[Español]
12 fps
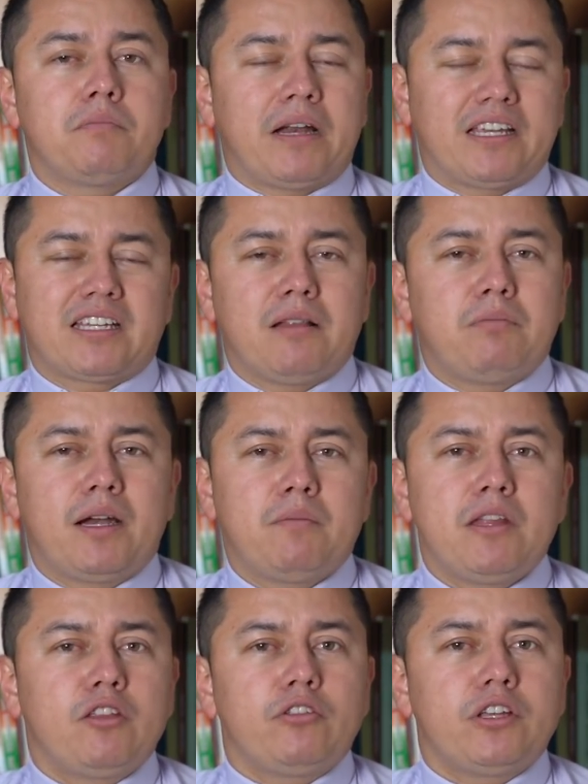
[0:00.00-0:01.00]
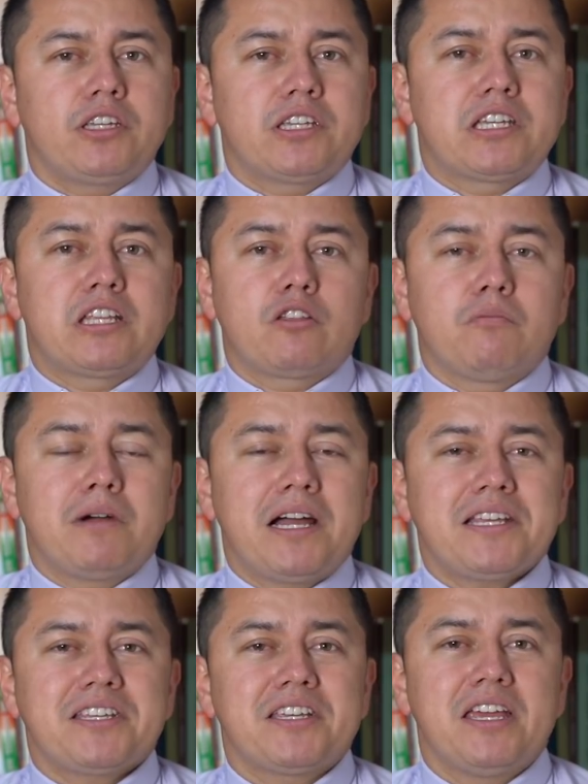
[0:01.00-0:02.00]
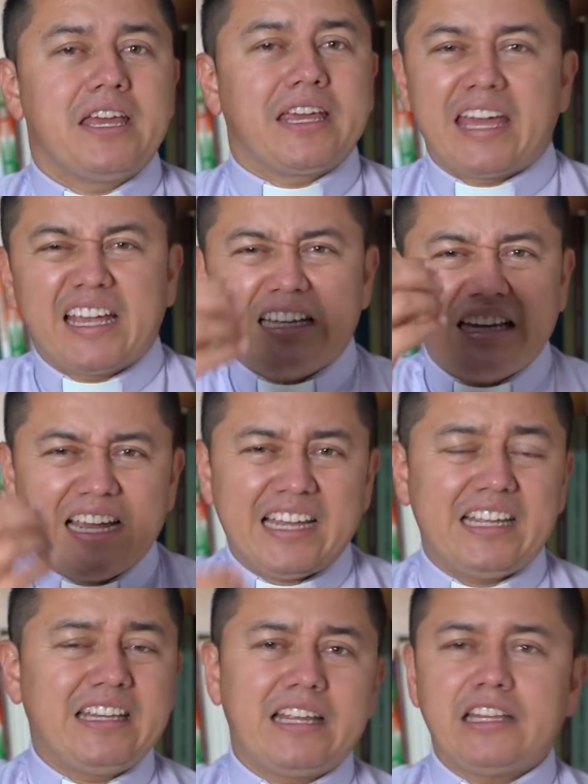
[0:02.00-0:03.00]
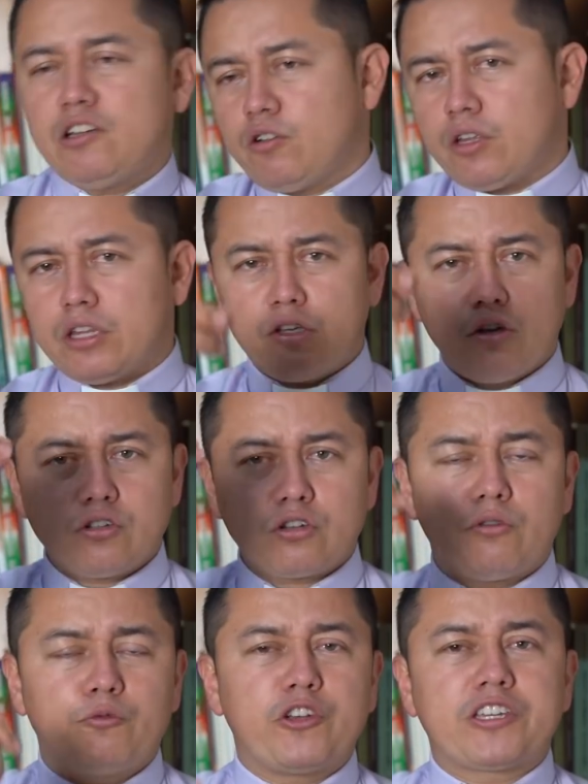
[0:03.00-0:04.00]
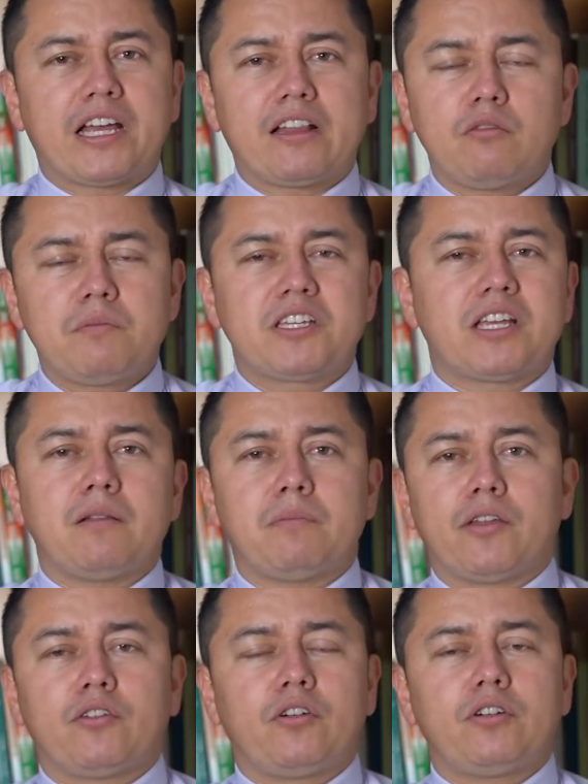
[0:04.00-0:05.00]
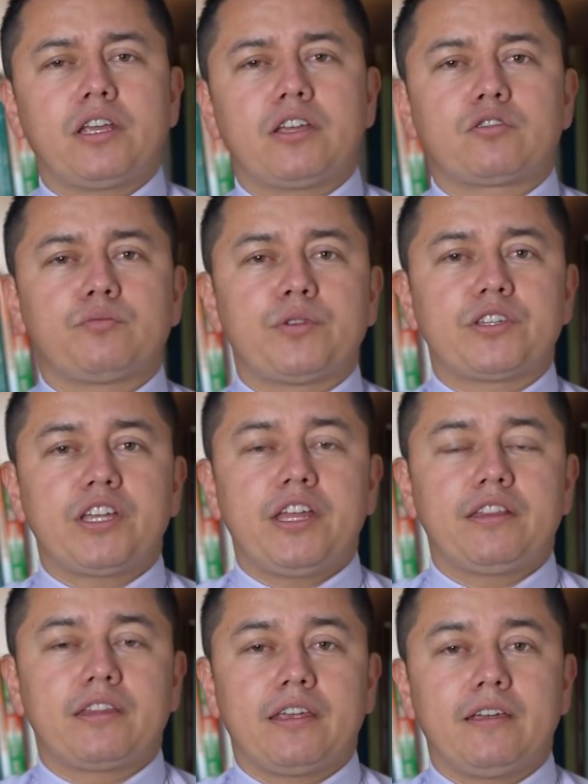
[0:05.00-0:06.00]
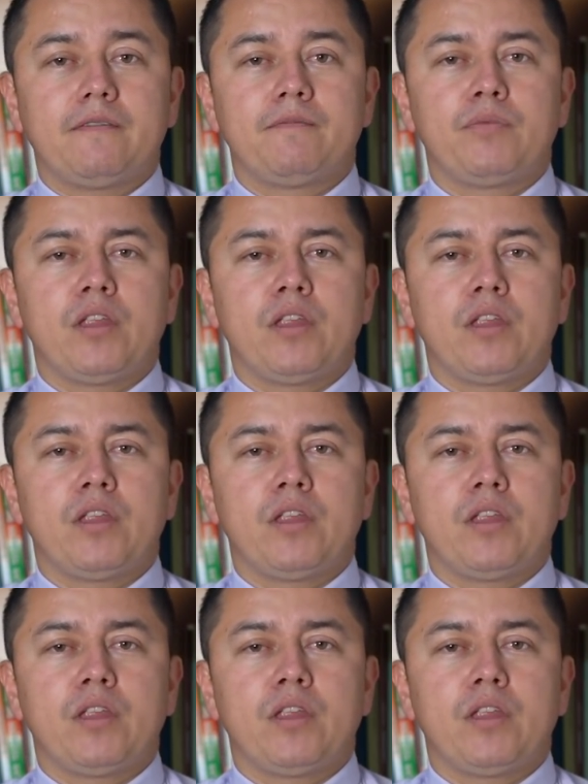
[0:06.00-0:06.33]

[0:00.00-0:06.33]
para salvarme no necesito más que creer en el Hijo de Dios, confesarlo mi Salvador y es suficiente.